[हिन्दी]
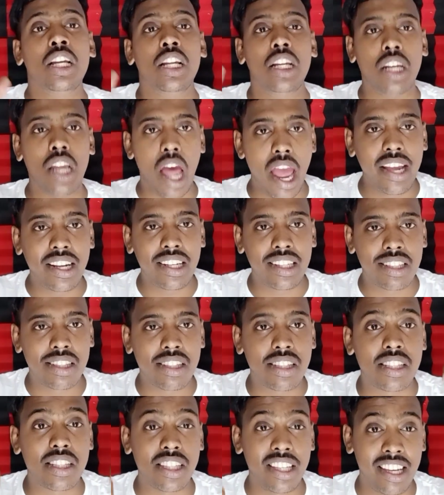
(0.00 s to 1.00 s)
लाइक
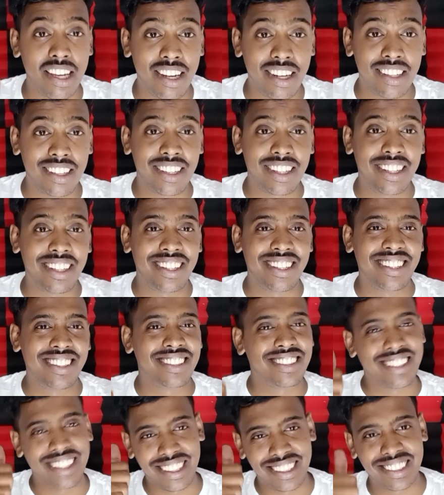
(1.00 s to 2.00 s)
शेयर
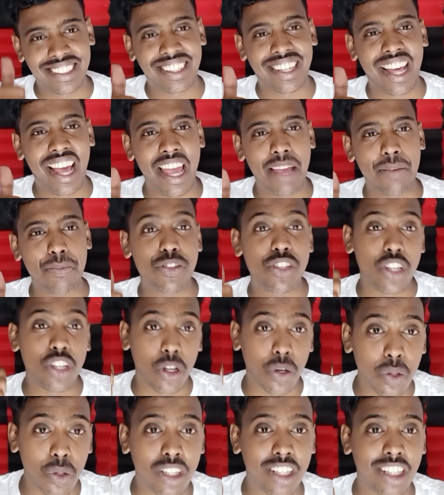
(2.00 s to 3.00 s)
सब्सक्राइब
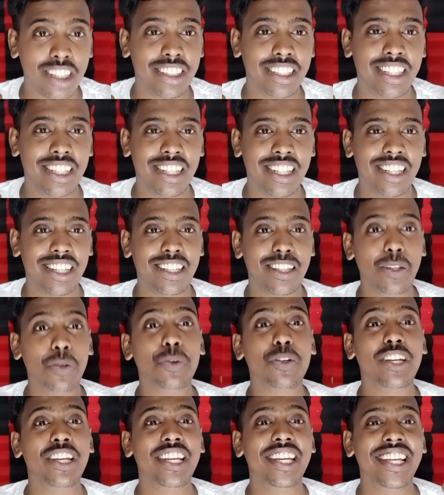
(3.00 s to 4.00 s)
ज़रूर कर देना
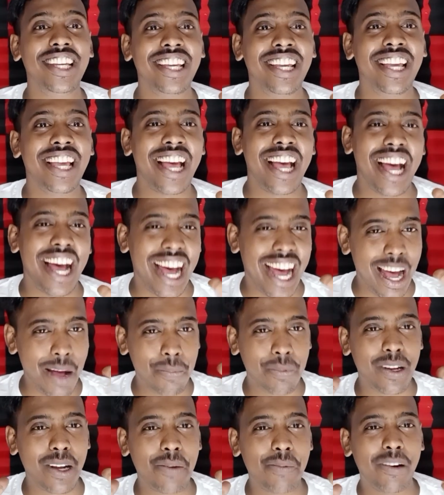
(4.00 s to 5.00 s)
क्योंकि
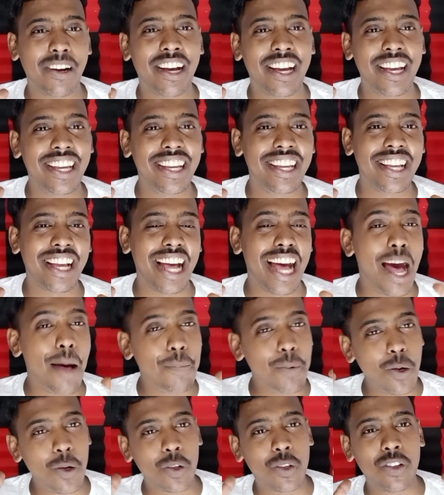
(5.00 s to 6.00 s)
आपका भाई
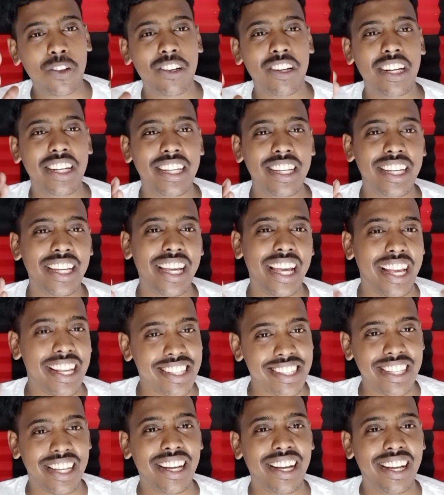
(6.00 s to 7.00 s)
आप लोगों के लिए
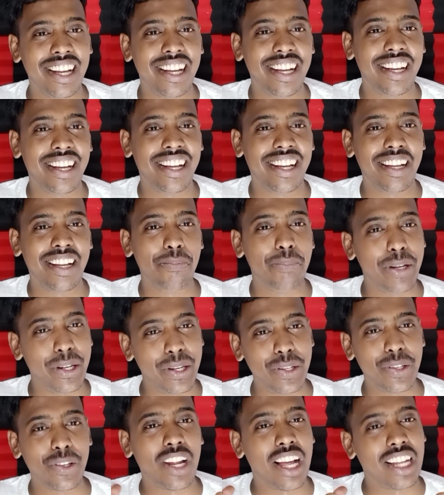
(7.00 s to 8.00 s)
ऐसा
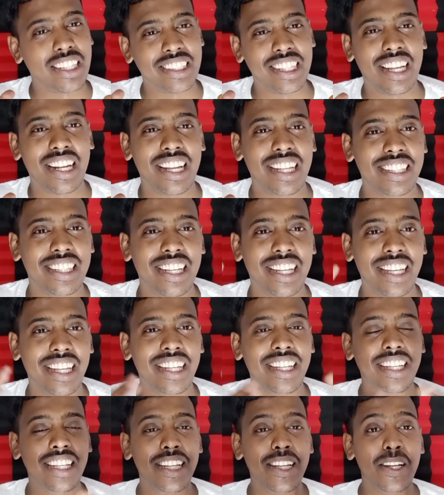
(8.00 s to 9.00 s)
वीडियो लाता रहता है
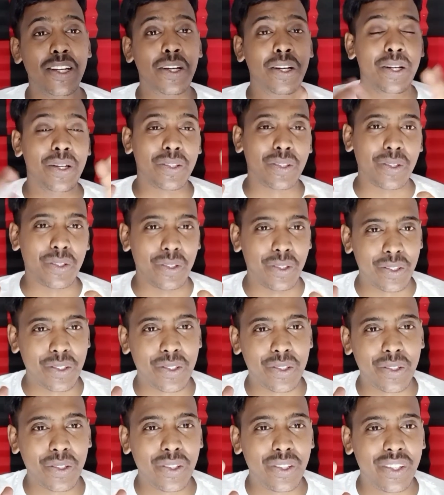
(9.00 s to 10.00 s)
तो
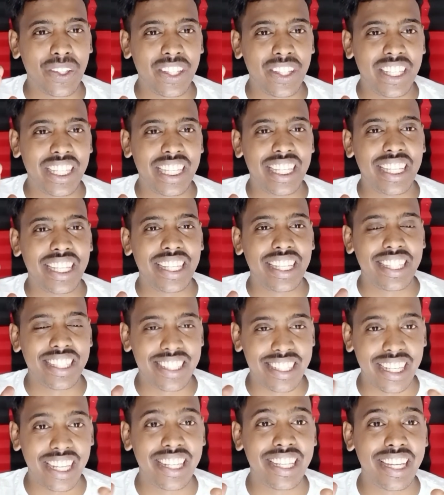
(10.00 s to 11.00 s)
दोस्तों
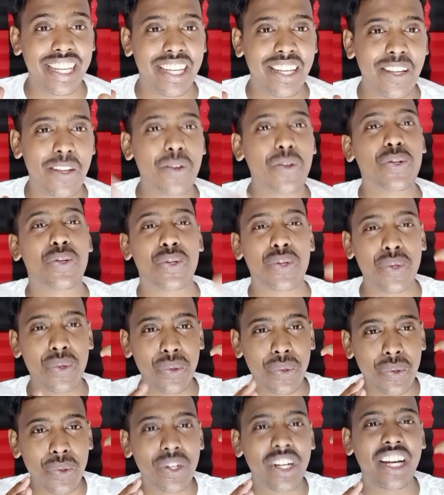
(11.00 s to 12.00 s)
चलिए
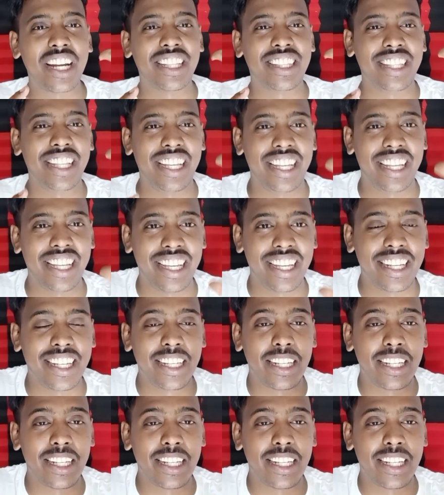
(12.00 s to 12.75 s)
शुरू करते हैं